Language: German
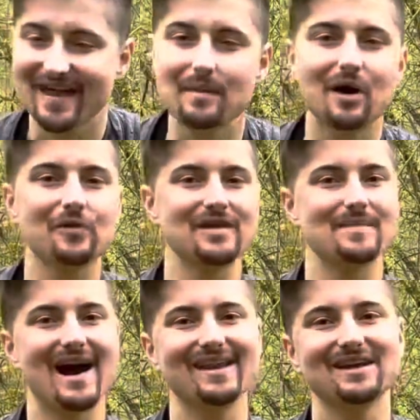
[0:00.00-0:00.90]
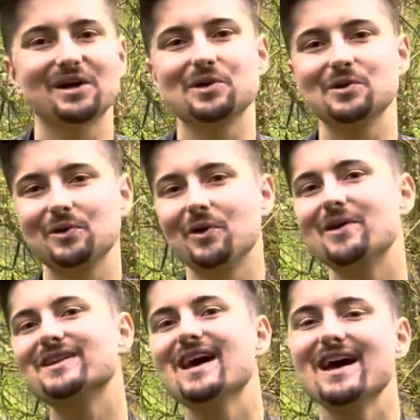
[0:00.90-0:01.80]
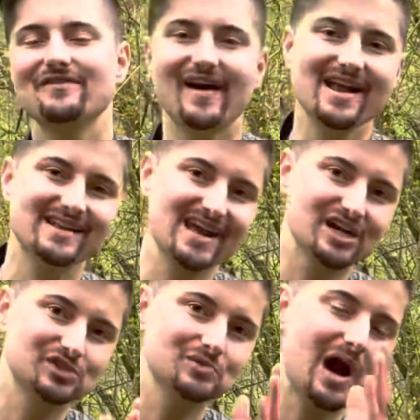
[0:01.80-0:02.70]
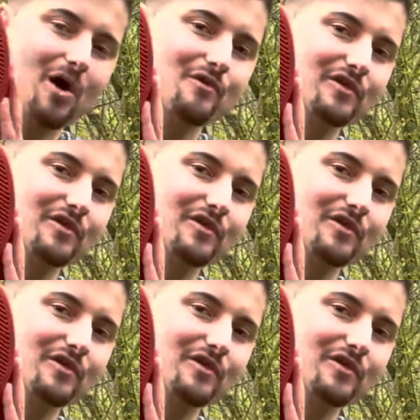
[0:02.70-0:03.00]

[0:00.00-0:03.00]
Aber aus dem anderen Grund, weil der Schuh auch